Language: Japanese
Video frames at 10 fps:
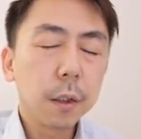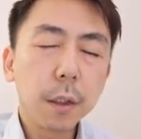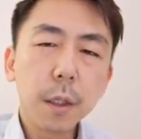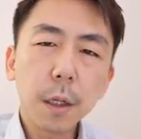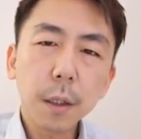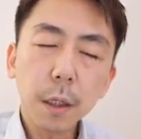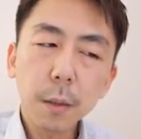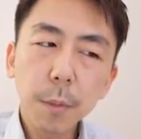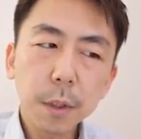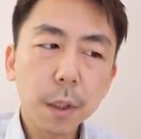いらな
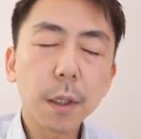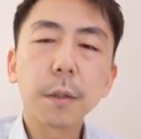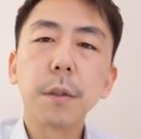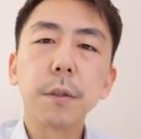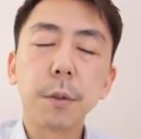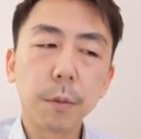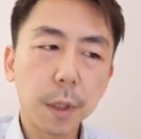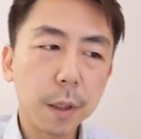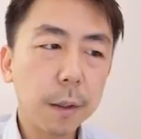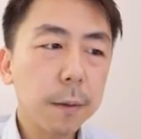いみたいなんですよ
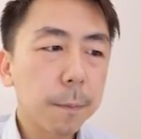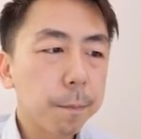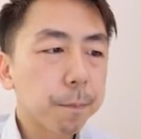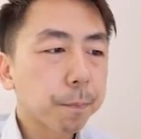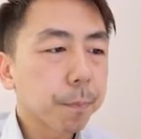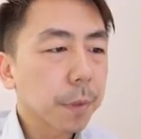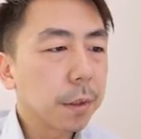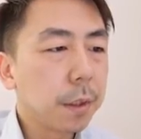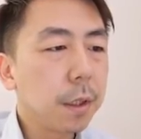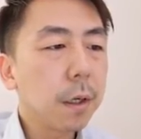ね
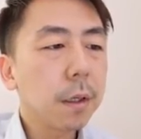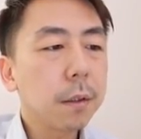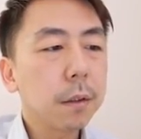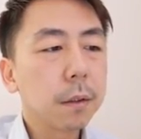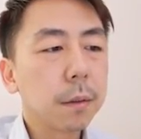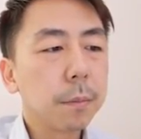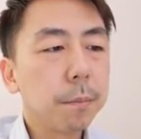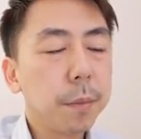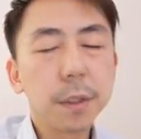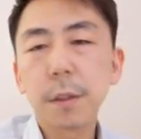Dear
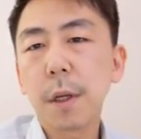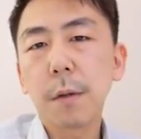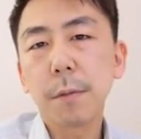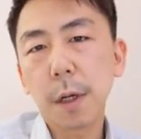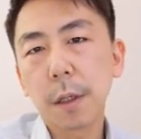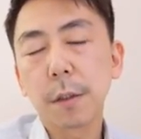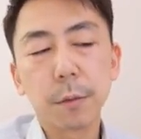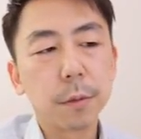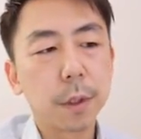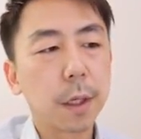Mr.
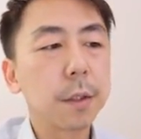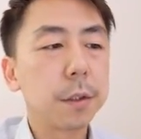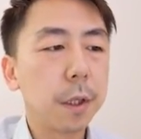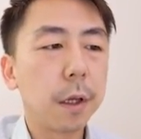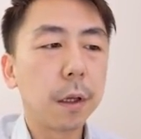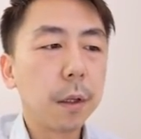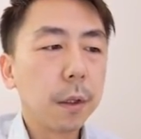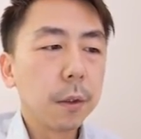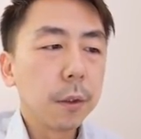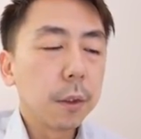Ferguson って感じで
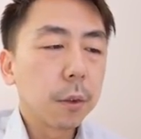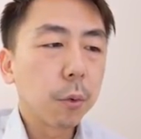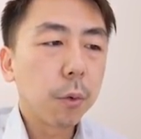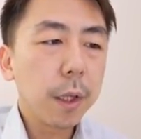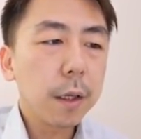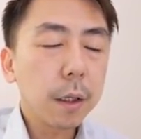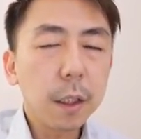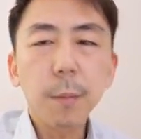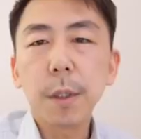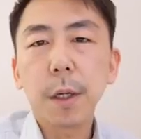これが
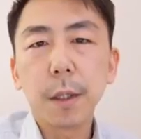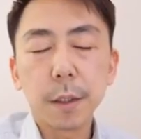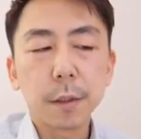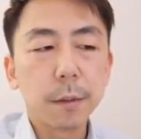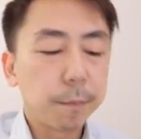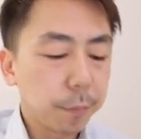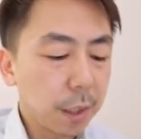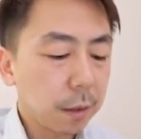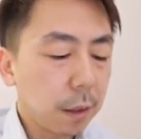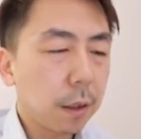いいみたいです
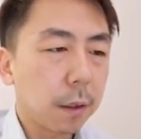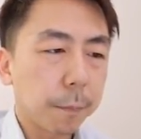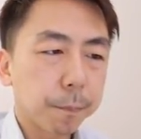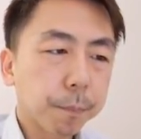ただ